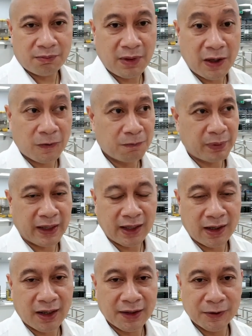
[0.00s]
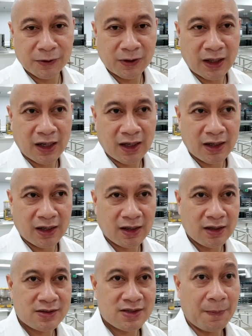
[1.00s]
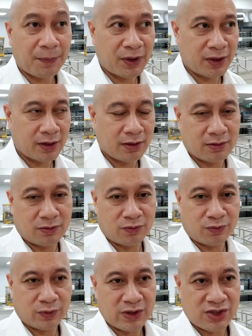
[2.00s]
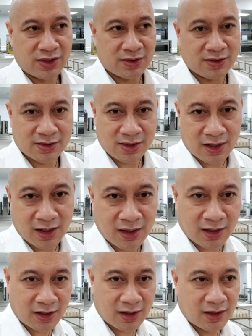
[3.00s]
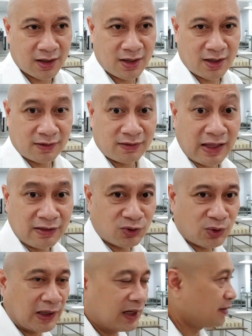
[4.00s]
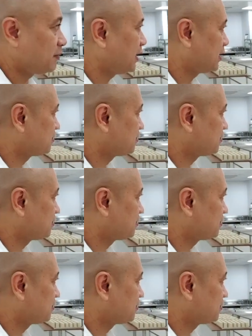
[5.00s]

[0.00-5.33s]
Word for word: meron pa yung ano uh, supper which is uh, 10 to 11.